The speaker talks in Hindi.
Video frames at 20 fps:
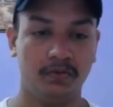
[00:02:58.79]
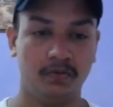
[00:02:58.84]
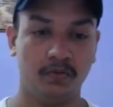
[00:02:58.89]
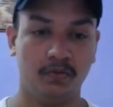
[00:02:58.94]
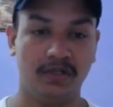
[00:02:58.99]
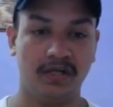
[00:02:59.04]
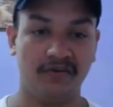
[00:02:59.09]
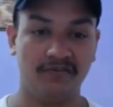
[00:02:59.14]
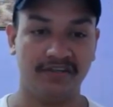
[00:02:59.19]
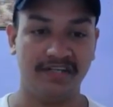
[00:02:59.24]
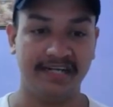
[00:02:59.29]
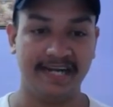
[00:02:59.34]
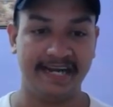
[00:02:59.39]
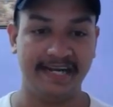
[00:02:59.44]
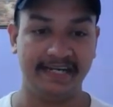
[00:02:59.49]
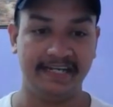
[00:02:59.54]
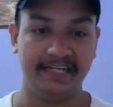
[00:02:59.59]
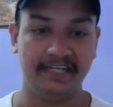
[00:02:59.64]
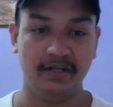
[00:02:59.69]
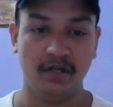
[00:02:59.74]

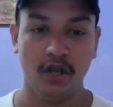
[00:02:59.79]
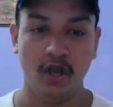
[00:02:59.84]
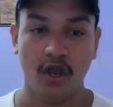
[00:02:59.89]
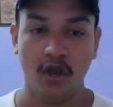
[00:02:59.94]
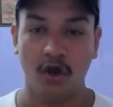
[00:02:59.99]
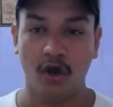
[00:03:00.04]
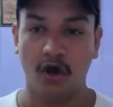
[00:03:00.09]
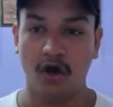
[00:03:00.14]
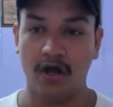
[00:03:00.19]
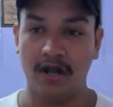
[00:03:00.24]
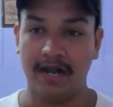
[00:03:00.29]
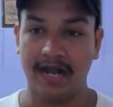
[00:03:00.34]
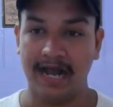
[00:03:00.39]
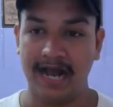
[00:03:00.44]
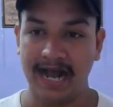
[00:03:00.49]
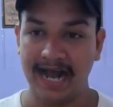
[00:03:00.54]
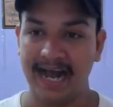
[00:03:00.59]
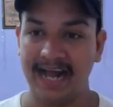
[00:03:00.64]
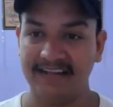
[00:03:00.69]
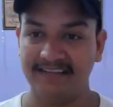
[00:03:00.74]
2019 और
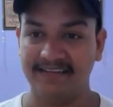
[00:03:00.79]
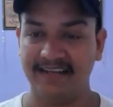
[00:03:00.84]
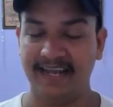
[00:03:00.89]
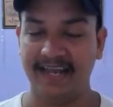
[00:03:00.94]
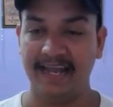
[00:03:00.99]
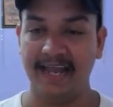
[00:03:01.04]
आज है